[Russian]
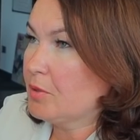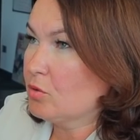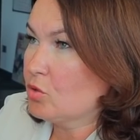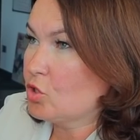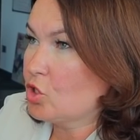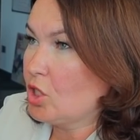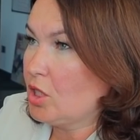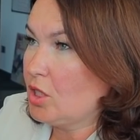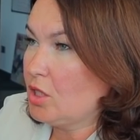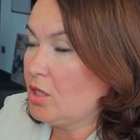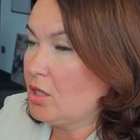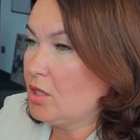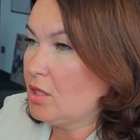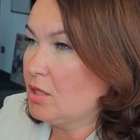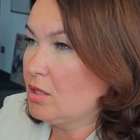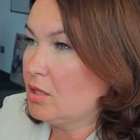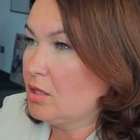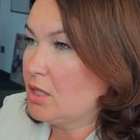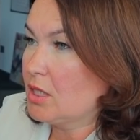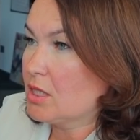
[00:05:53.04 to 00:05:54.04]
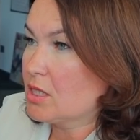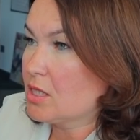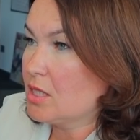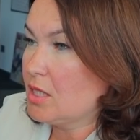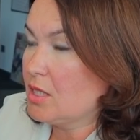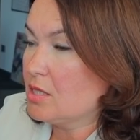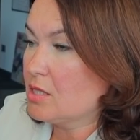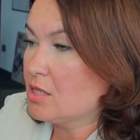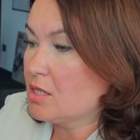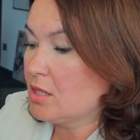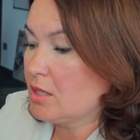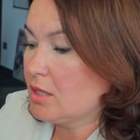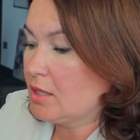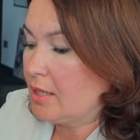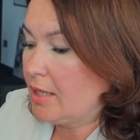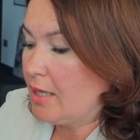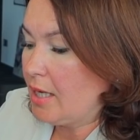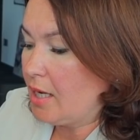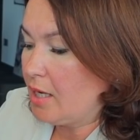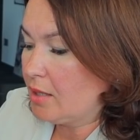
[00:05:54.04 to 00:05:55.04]
Получение лицензии
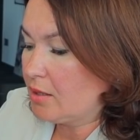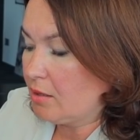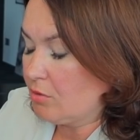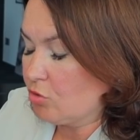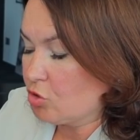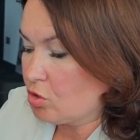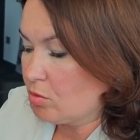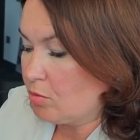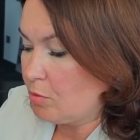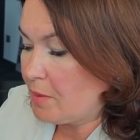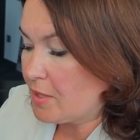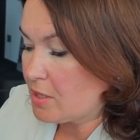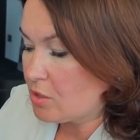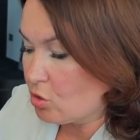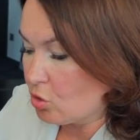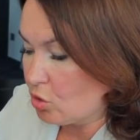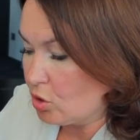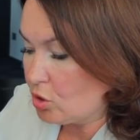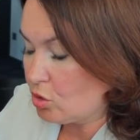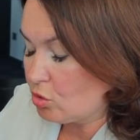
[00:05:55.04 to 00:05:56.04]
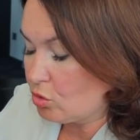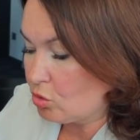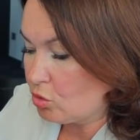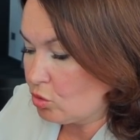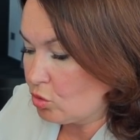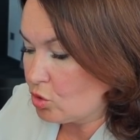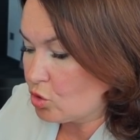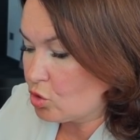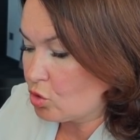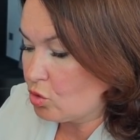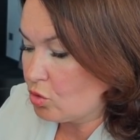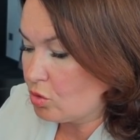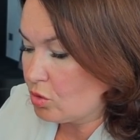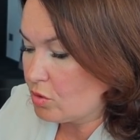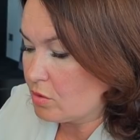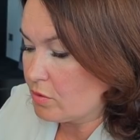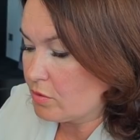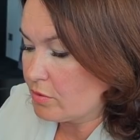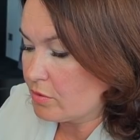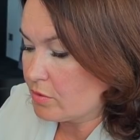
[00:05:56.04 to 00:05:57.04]
для того, чтобы построить эту точку,
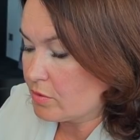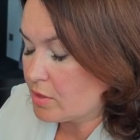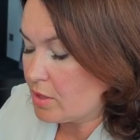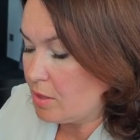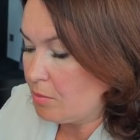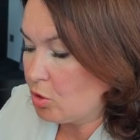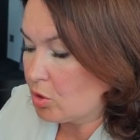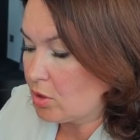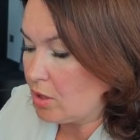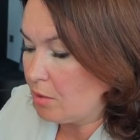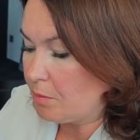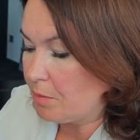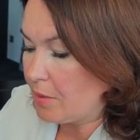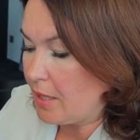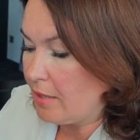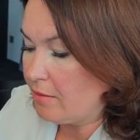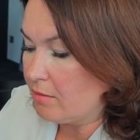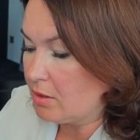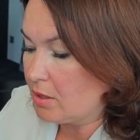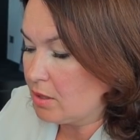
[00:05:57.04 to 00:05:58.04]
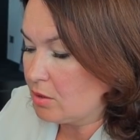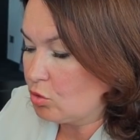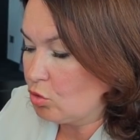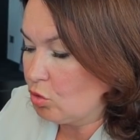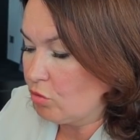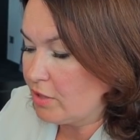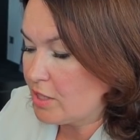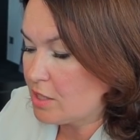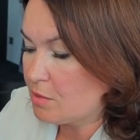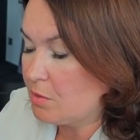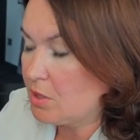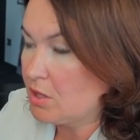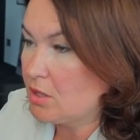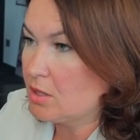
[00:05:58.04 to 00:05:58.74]
э, займет, как правило, до 8